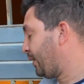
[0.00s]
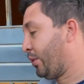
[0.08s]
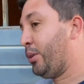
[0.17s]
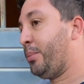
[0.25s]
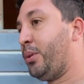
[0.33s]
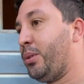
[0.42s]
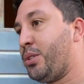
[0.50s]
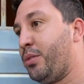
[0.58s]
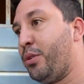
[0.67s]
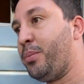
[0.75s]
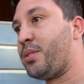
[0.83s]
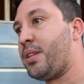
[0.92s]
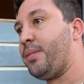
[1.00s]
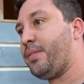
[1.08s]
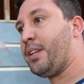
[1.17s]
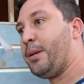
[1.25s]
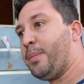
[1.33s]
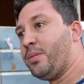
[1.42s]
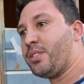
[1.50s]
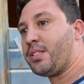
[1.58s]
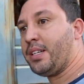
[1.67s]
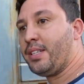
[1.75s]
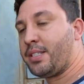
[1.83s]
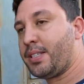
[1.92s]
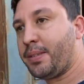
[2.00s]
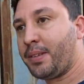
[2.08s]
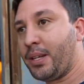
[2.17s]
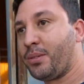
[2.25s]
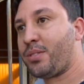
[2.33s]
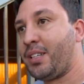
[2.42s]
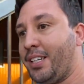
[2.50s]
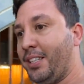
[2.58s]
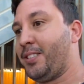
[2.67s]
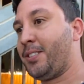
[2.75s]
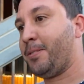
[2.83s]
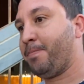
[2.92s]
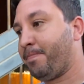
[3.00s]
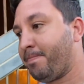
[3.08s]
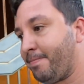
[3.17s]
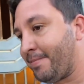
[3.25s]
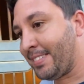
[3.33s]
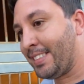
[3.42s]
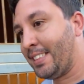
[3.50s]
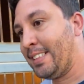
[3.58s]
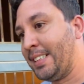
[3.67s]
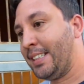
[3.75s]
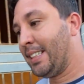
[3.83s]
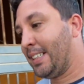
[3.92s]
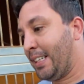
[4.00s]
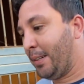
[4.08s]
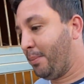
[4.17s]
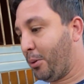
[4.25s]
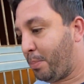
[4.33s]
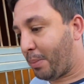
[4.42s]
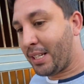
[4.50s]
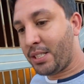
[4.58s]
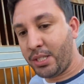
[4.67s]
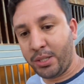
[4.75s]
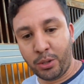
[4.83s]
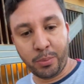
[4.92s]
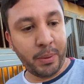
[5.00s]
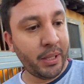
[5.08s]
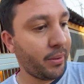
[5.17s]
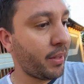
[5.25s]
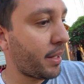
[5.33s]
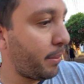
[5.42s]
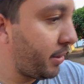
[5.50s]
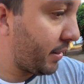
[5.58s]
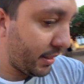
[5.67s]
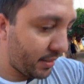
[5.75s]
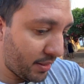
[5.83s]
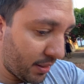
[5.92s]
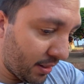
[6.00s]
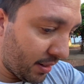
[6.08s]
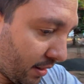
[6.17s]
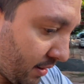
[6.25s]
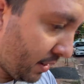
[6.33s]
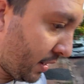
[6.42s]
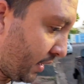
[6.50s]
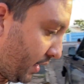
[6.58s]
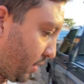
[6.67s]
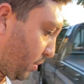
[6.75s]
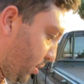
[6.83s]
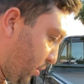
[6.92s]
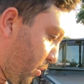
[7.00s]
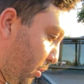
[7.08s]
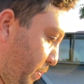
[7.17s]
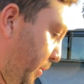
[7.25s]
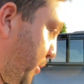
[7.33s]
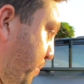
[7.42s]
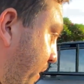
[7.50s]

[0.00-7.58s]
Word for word: Turma, hoje eu vou mostrar um trem para vocês, que é o seguinte. Meu pai tirou o pneu da caminhonete e colocou um pneu